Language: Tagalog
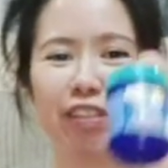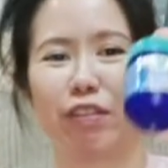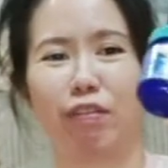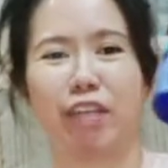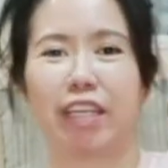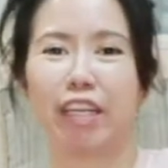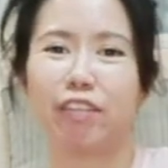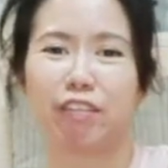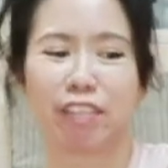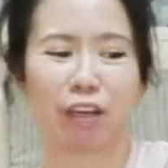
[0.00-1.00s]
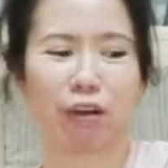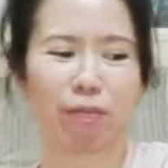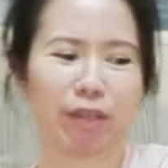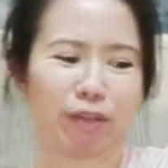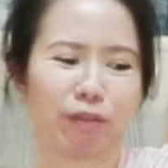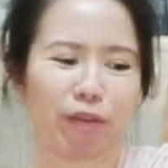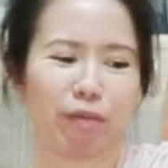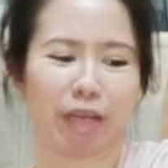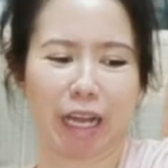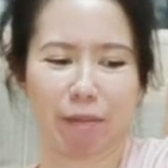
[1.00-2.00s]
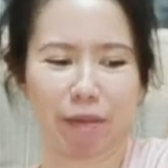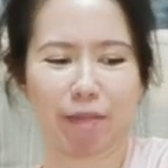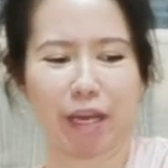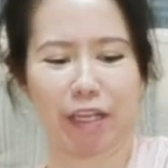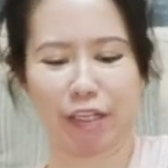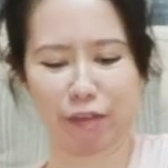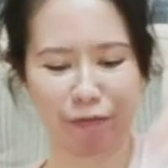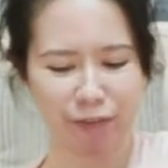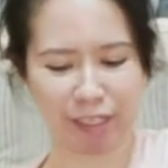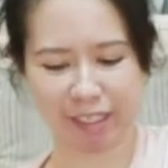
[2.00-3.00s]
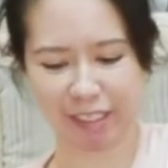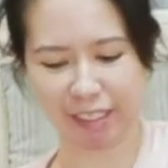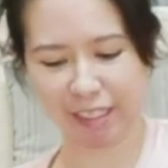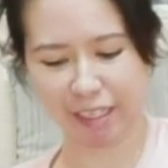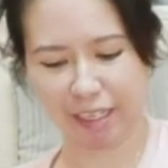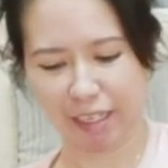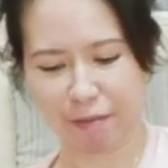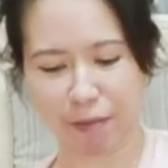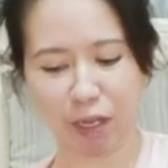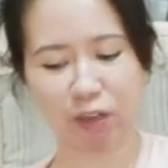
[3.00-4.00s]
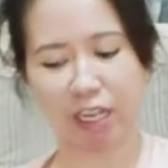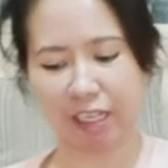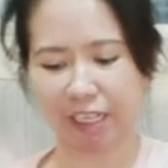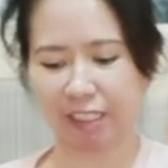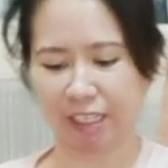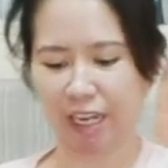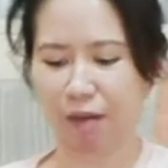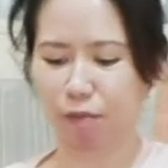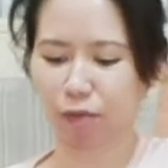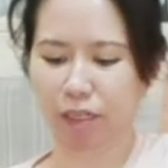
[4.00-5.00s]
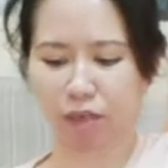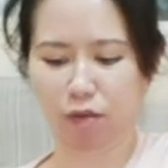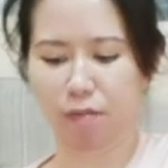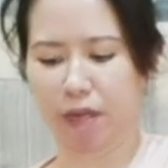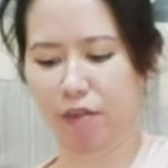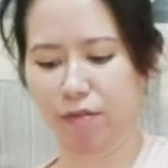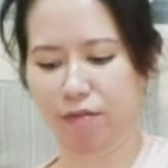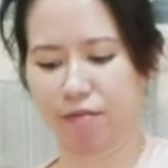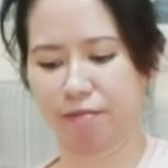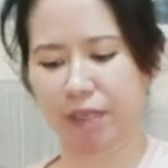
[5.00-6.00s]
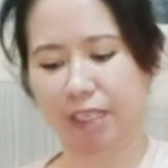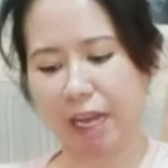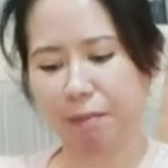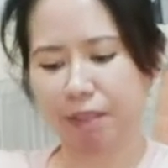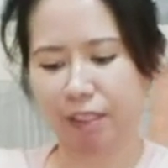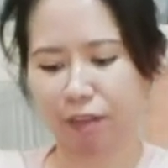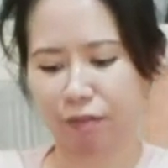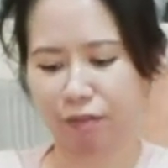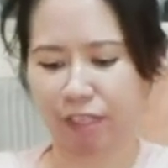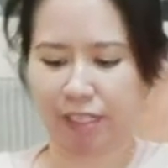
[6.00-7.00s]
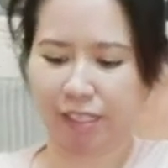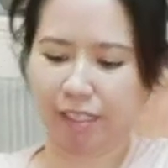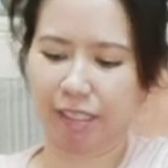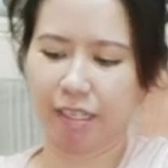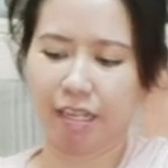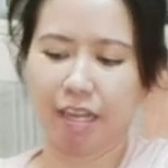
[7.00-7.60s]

So, lagay nyo sa comment kung gumagamit pa kayo ng Vicks. Pero yan kasi naabutan ko pa yung paggamit ng Vicks.